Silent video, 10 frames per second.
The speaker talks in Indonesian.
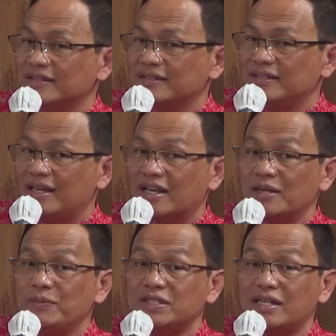yang
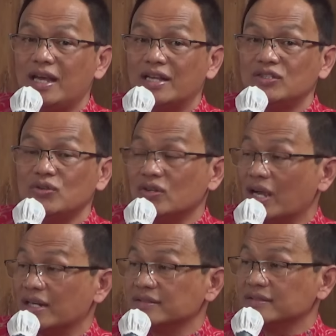akan bisa
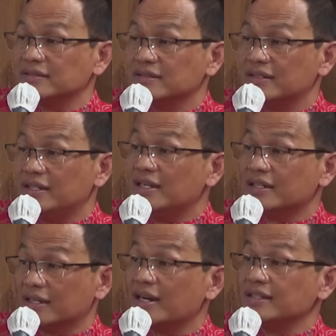dihancurkan dengan
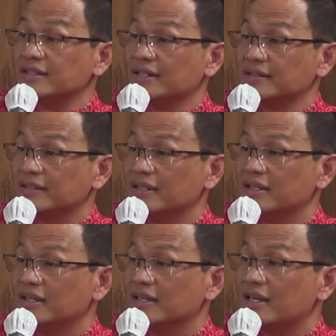kekerasan.
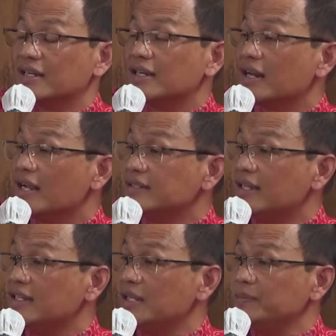Karena
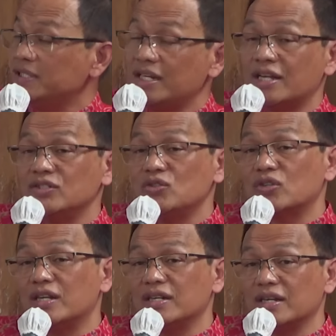kekerasan hanya bisa
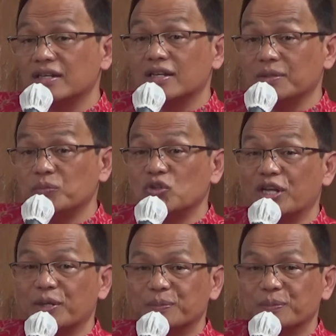dihancurkan dengan kelembutan.